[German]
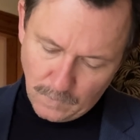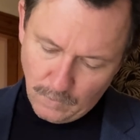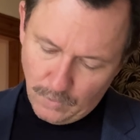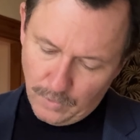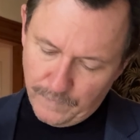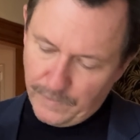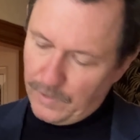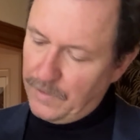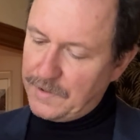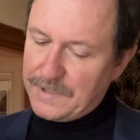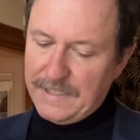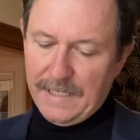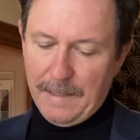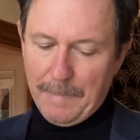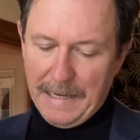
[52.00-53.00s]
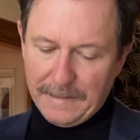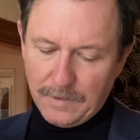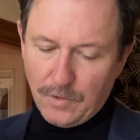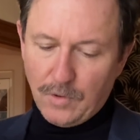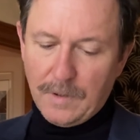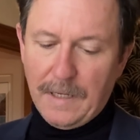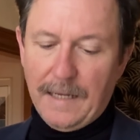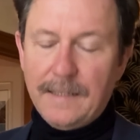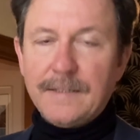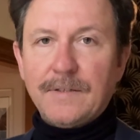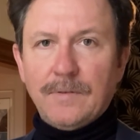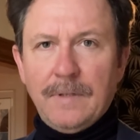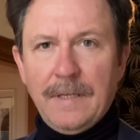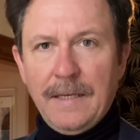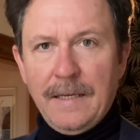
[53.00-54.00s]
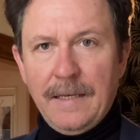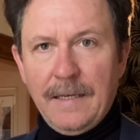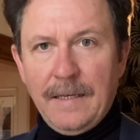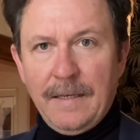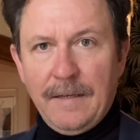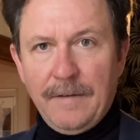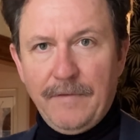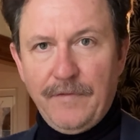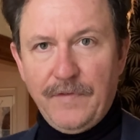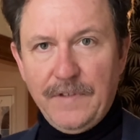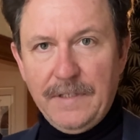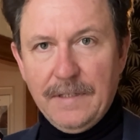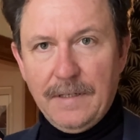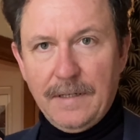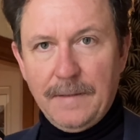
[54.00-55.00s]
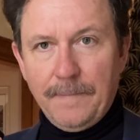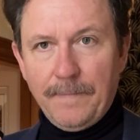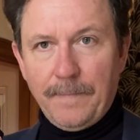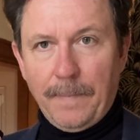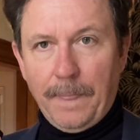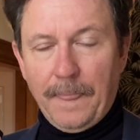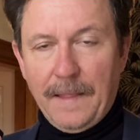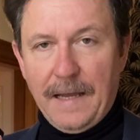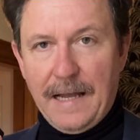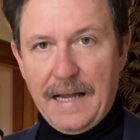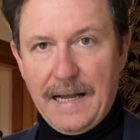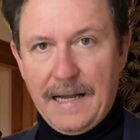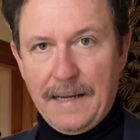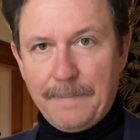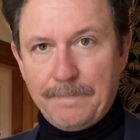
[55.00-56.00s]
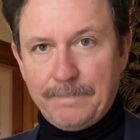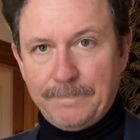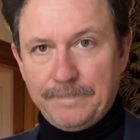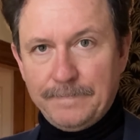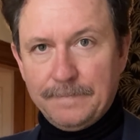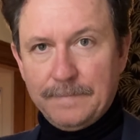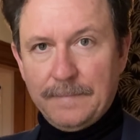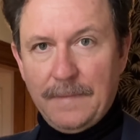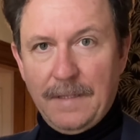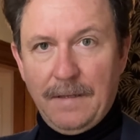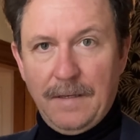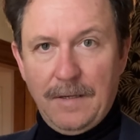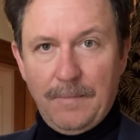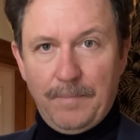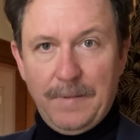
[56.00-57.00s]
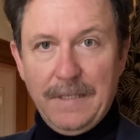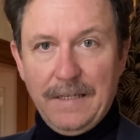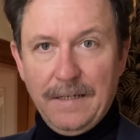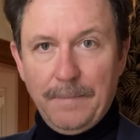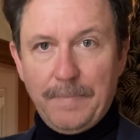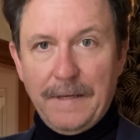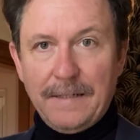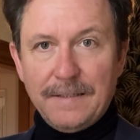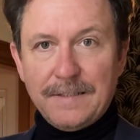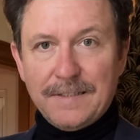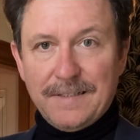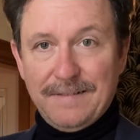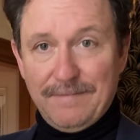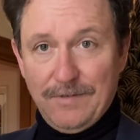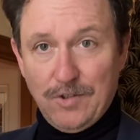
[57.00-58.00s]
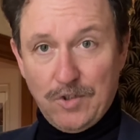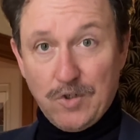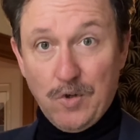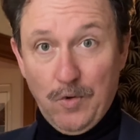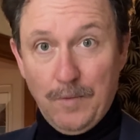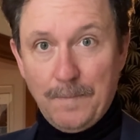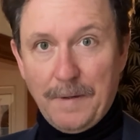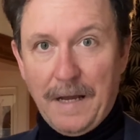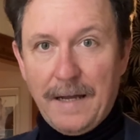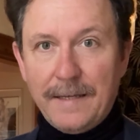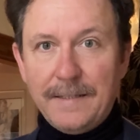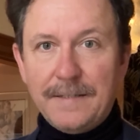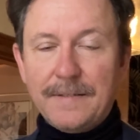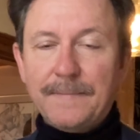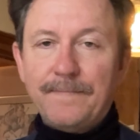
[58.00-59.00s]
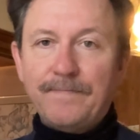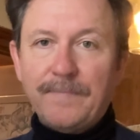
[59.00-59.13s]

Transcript: Und wir können uns den ja mal angucken. Also, wir haben Pelz, schön breit.